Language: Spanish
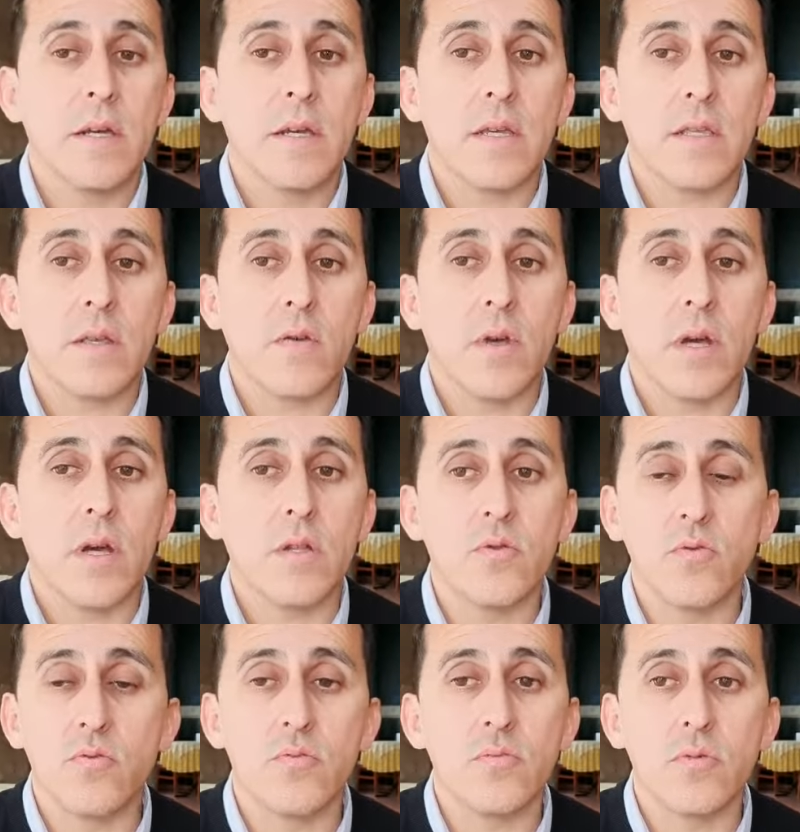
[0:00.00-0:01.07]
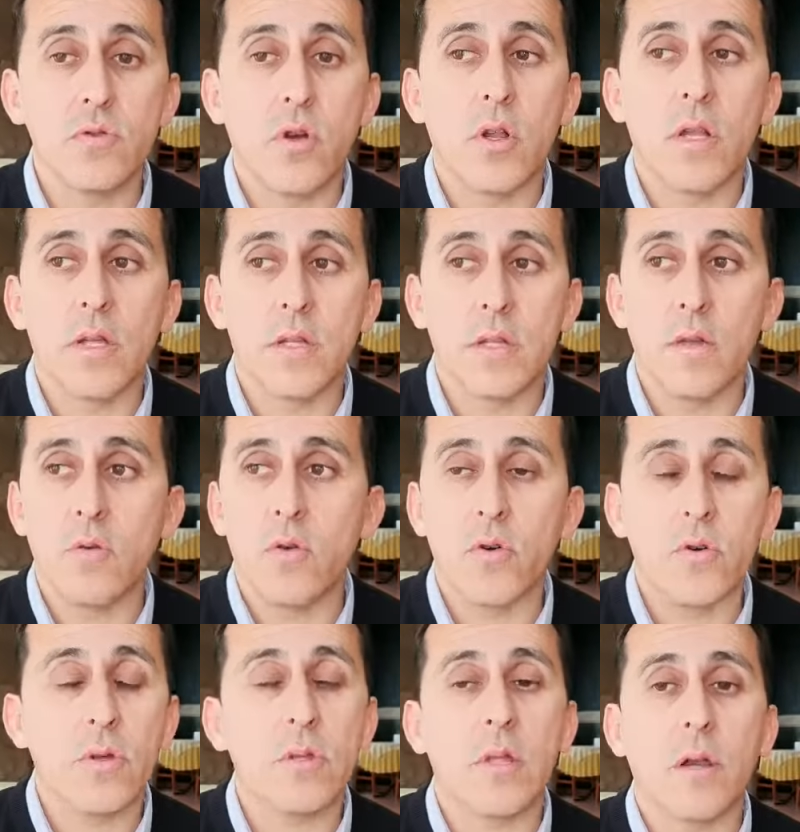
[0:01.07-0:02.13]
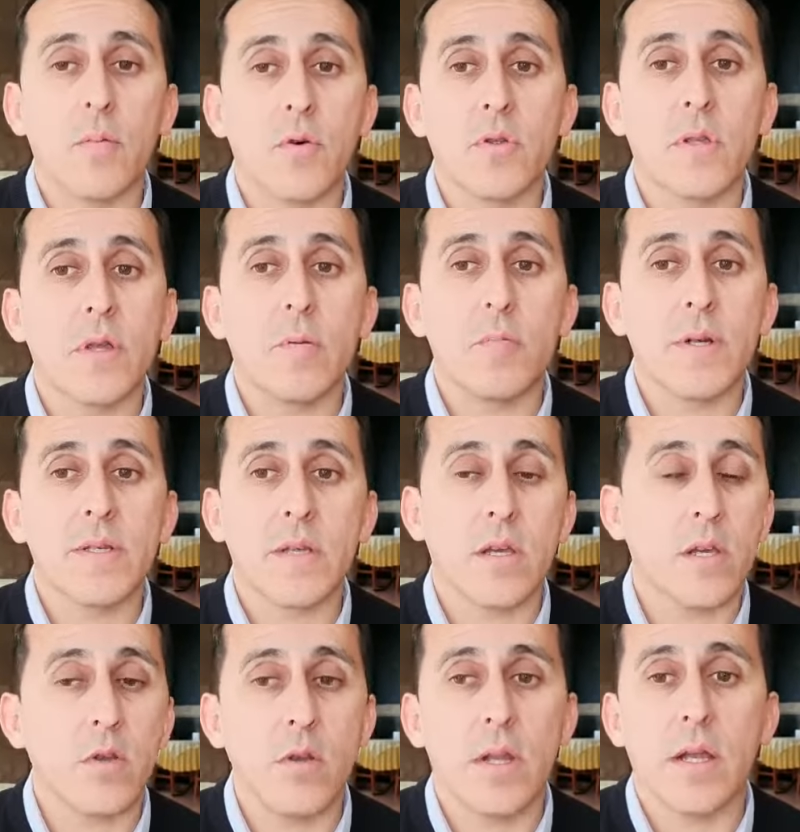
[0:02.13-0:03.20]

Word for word: está viajando un colectivo de transporte de pasajeros de